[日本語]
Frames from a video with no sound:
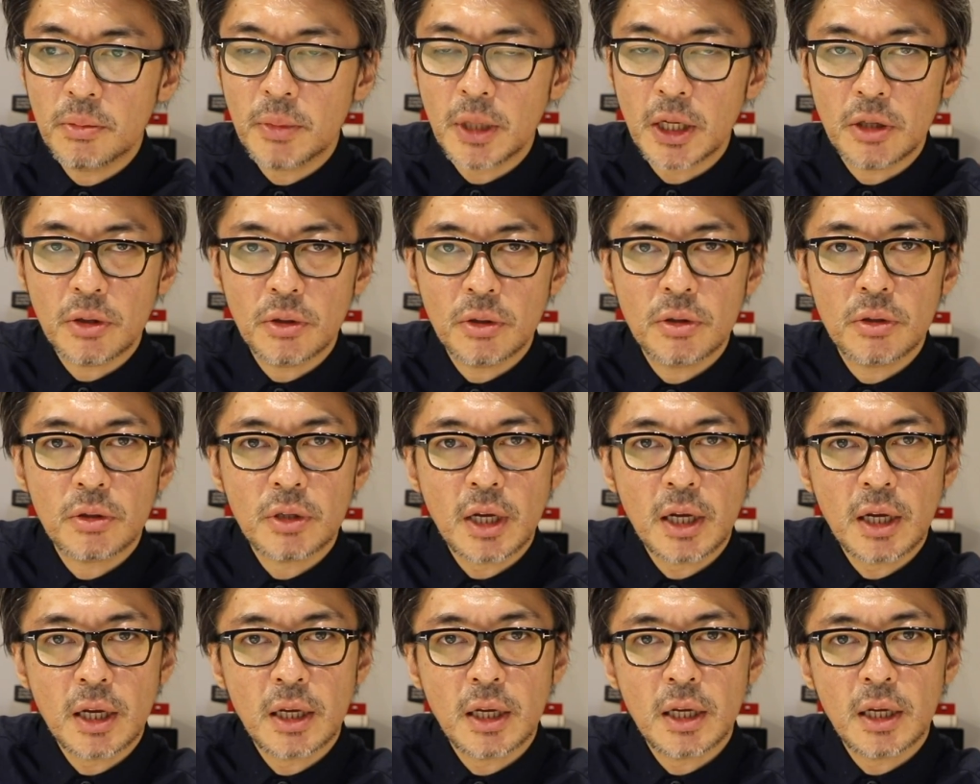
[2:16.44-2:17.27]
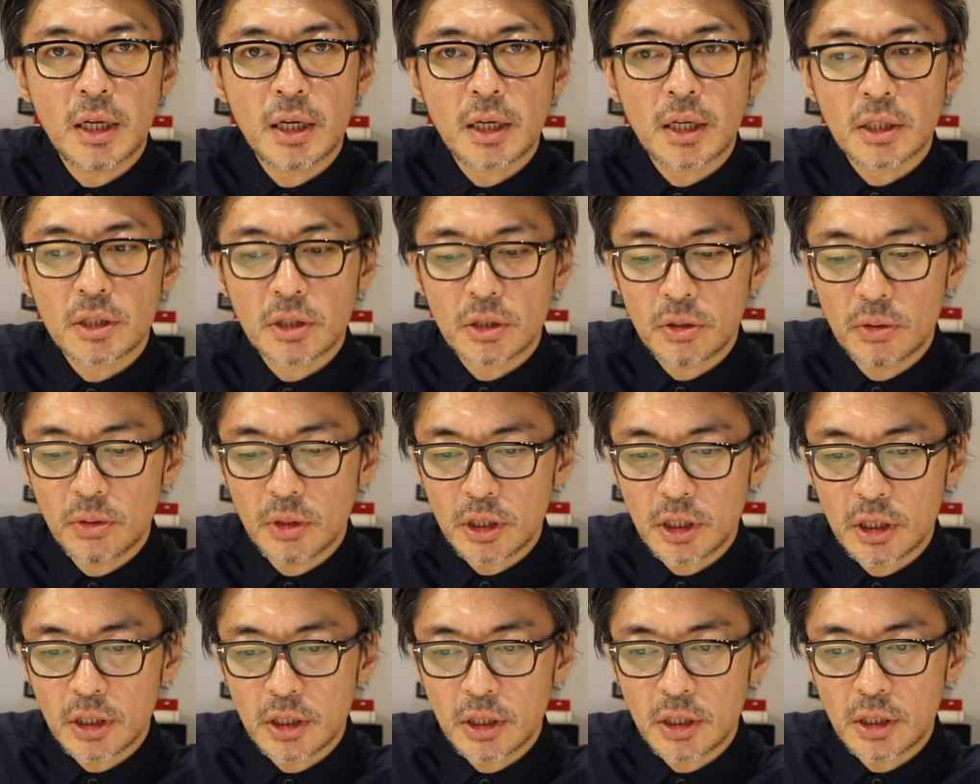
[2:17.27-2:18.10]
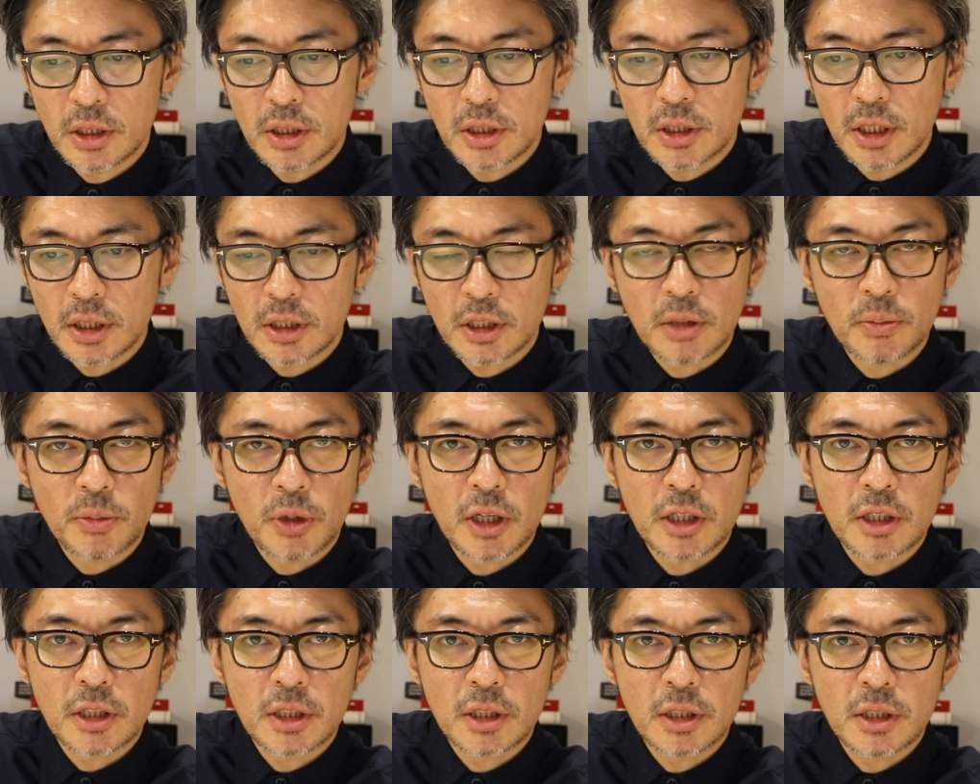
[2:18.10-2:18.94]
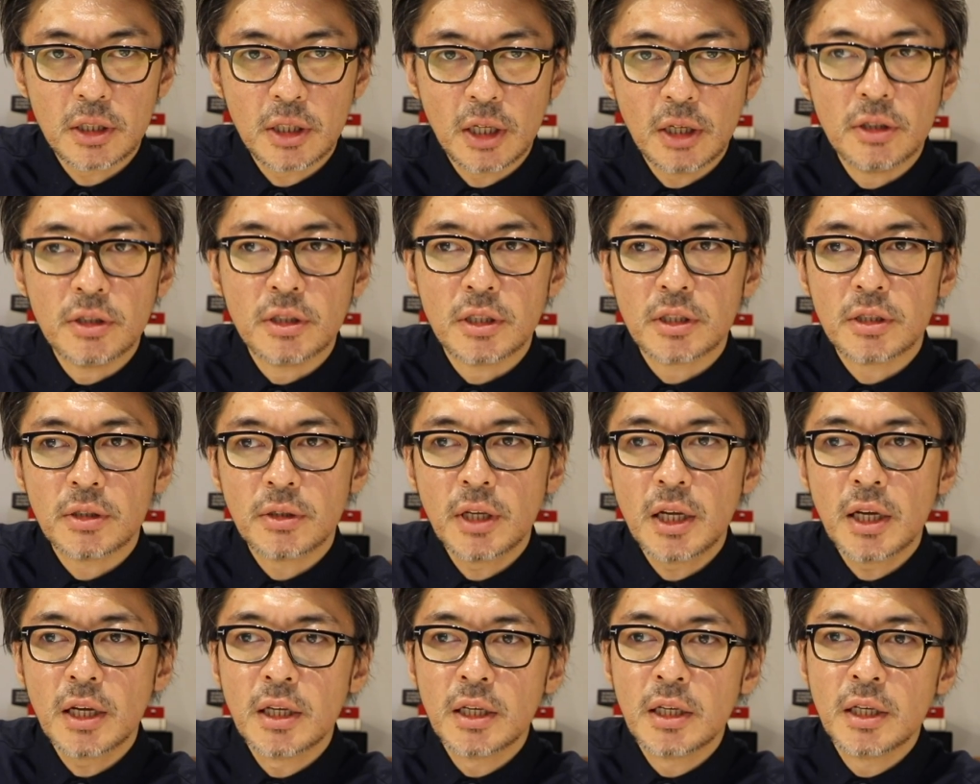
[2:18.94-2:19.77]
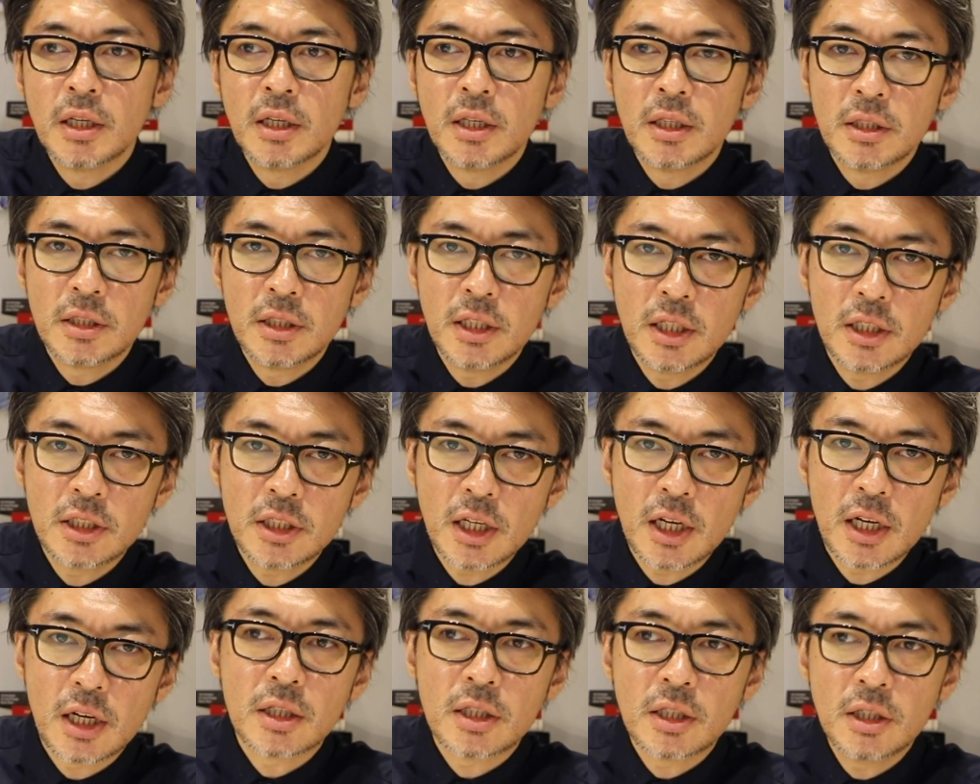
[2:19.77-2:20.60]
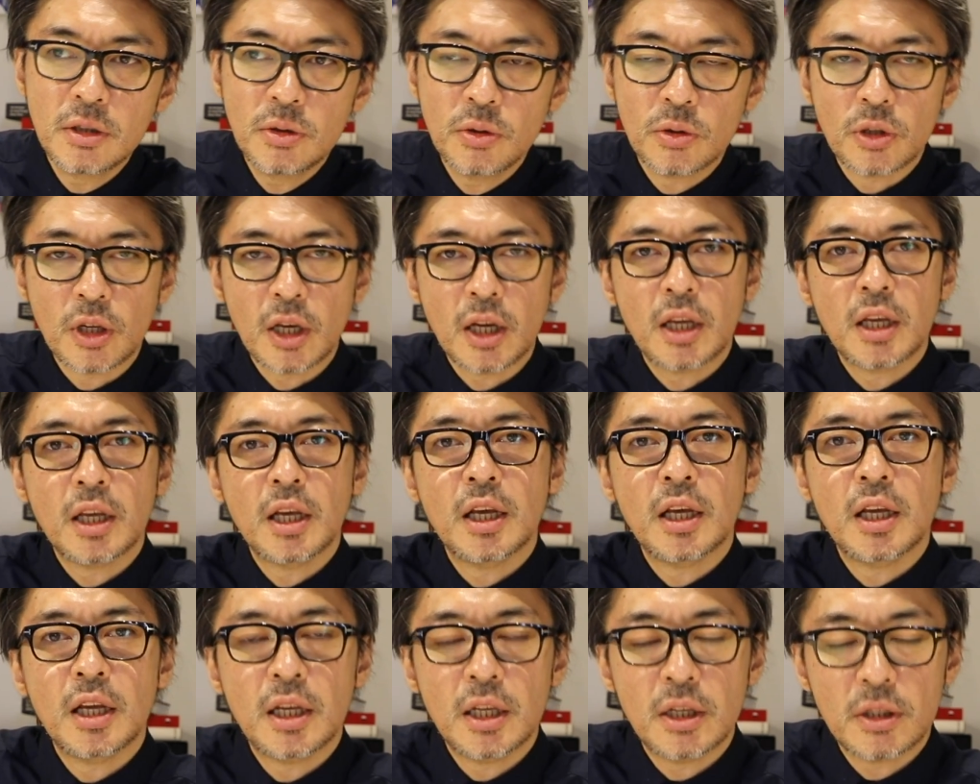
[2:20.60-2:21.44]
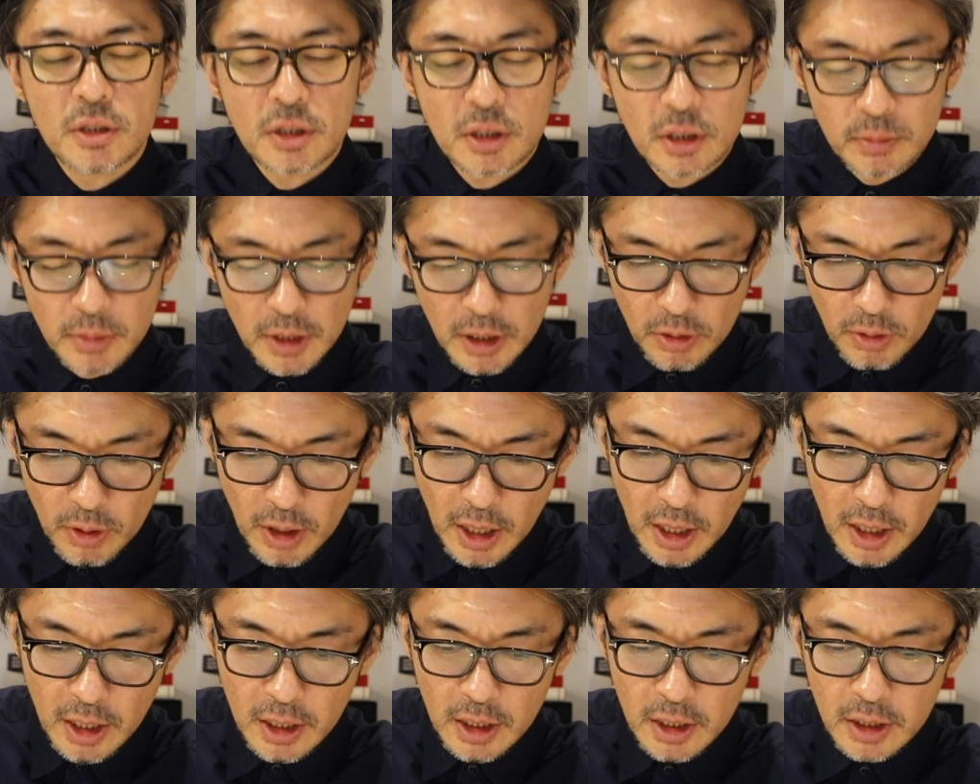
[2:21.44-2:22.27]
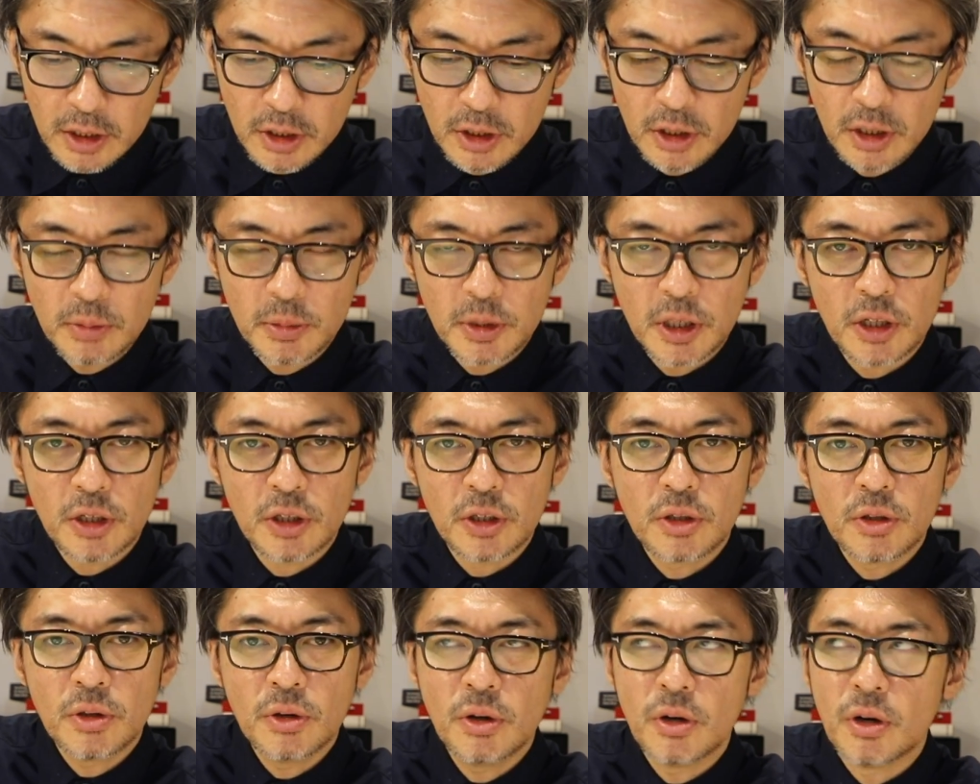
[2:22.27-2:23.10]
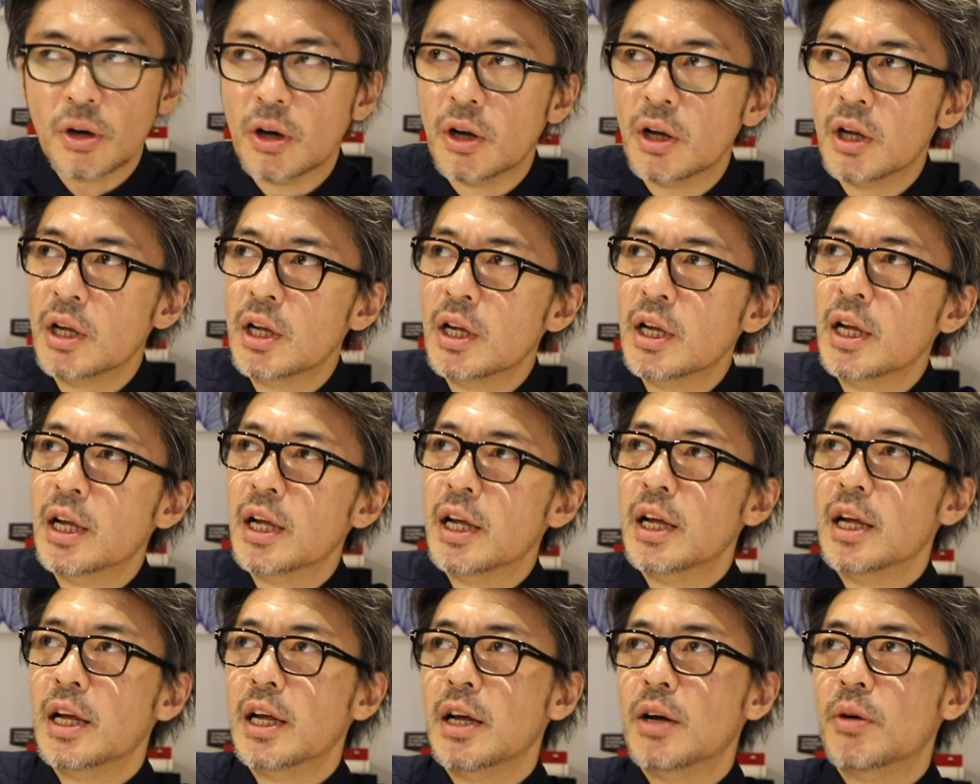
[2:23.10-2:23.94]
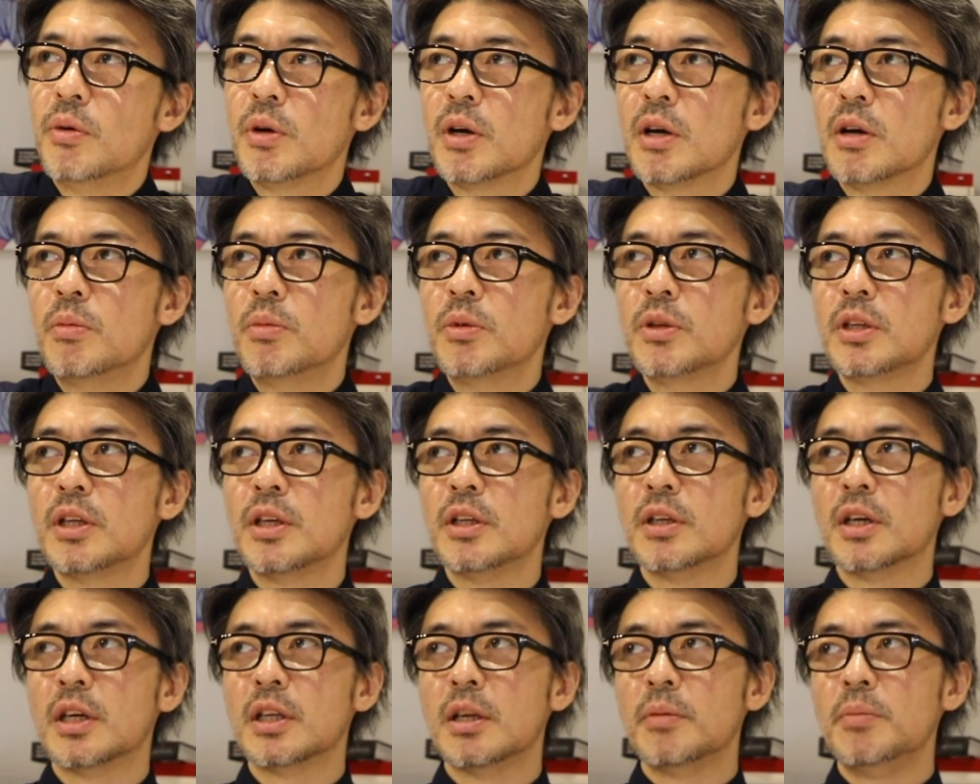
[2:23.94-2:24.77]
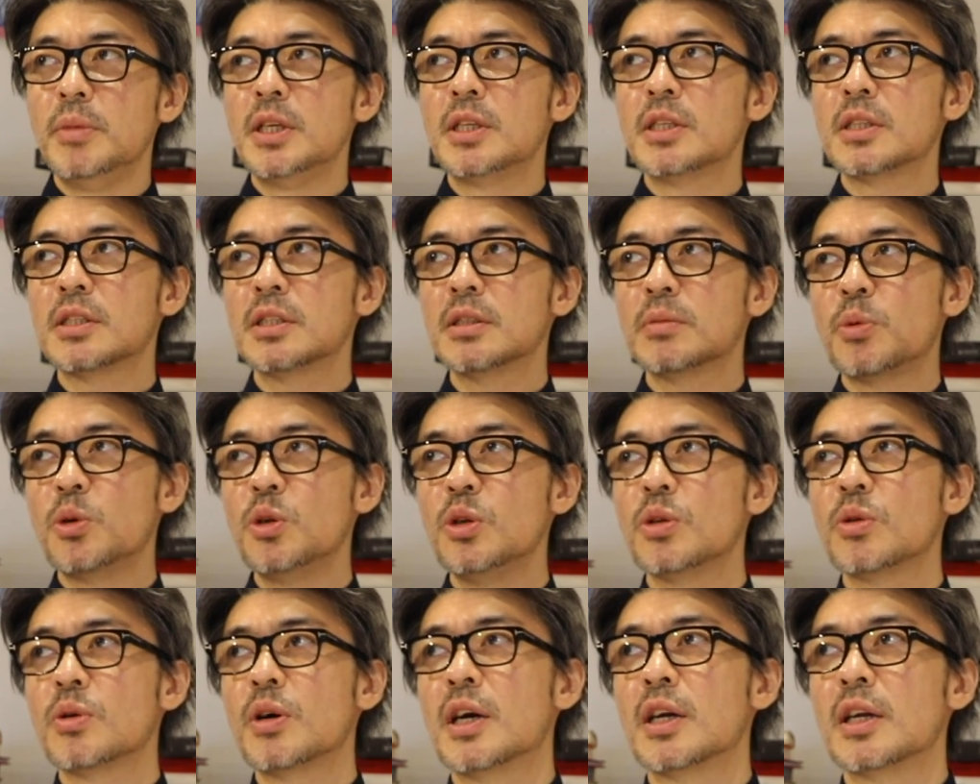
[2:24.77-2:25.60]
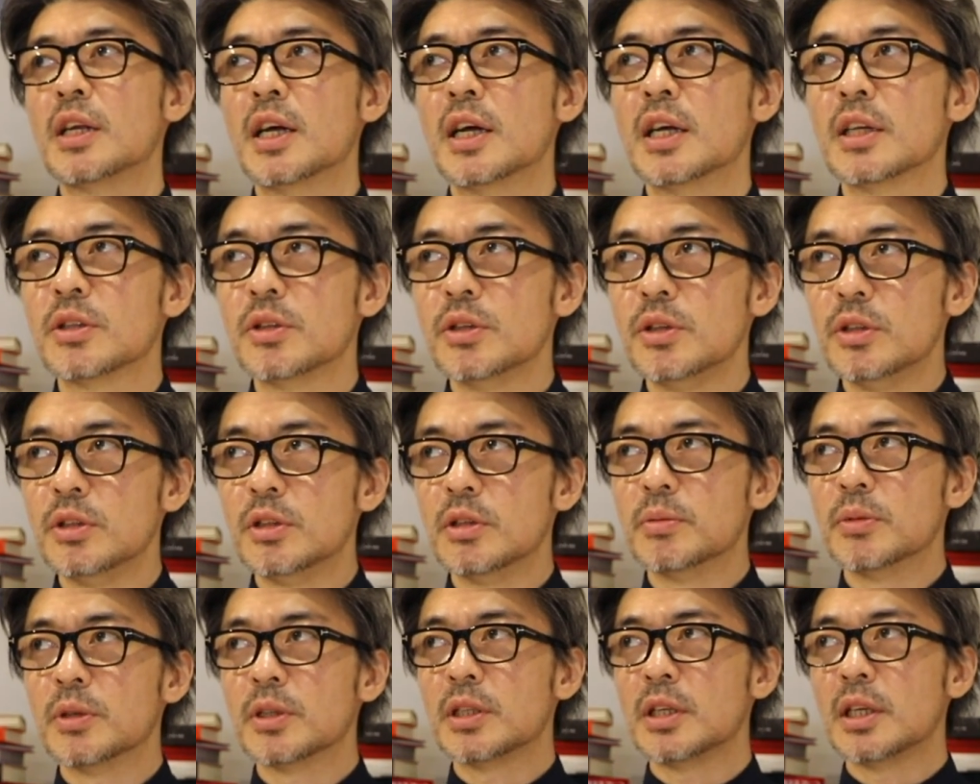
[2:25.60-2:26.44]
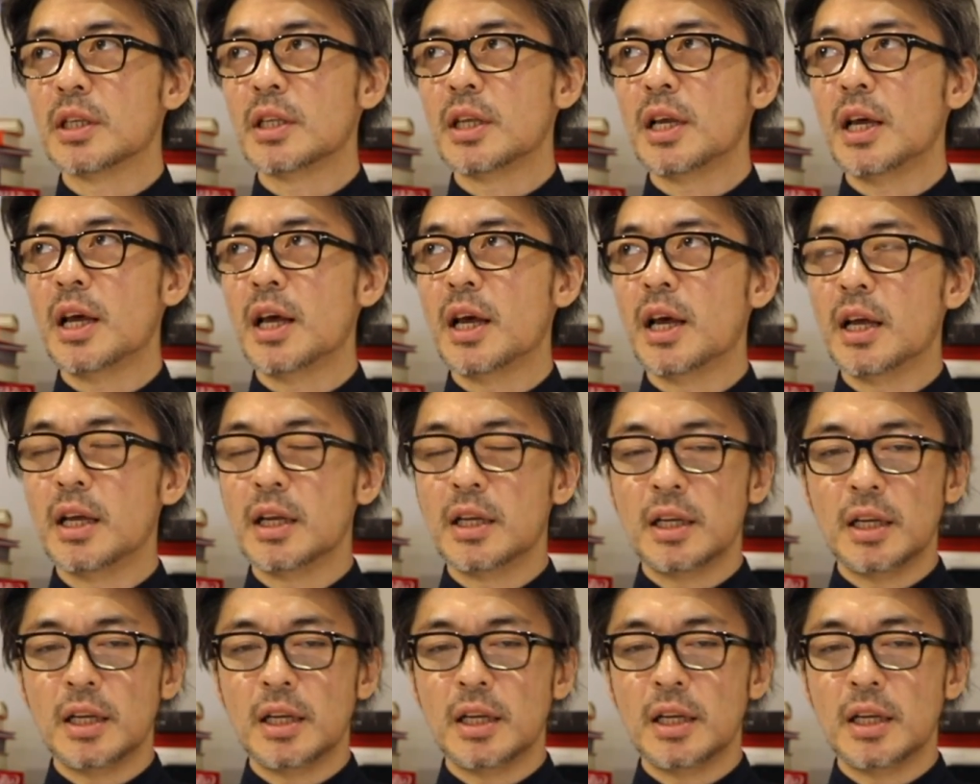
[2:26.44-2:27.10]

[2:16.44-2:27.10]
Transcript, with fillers: いろいろね活動をさせてもらってるんですよね。でじゃあ寄付をね、勧めとかっていう意味で言うと、俺が思ってるのはね3つポイントがあるなというふうに思ってて、